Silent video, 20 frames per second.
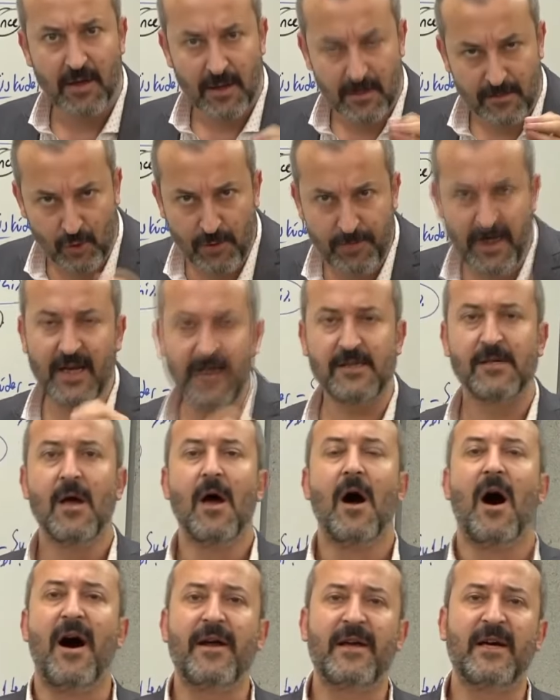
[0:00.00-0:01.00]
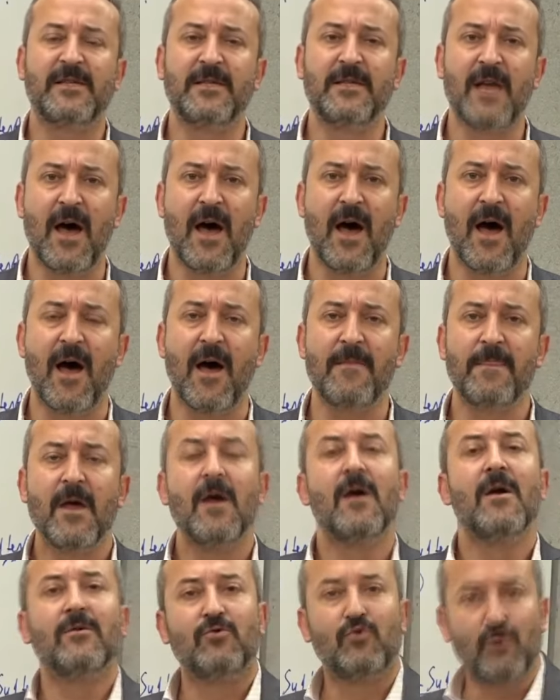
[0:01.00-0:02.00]
Bunu biliniz. Arkasından
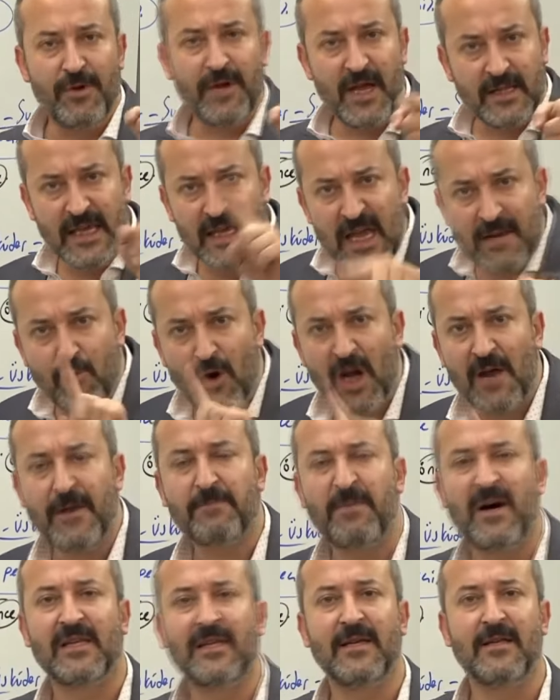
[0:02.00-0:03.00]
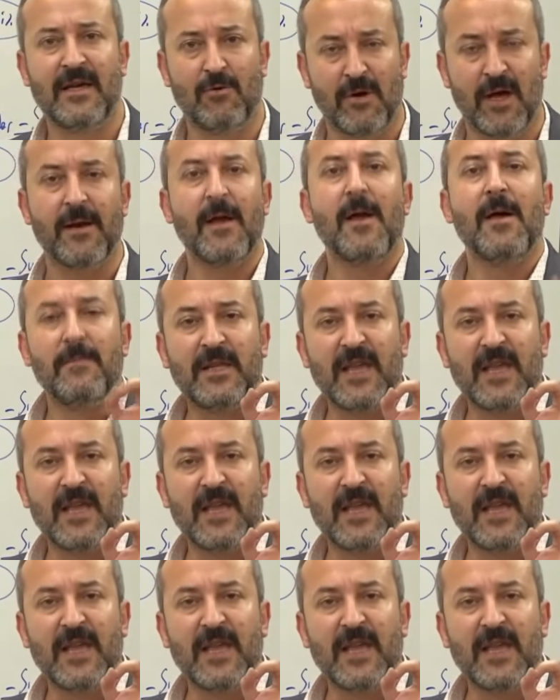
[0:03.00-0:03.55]
Cumhuriyet'in ilk muhalefet partilerinden olan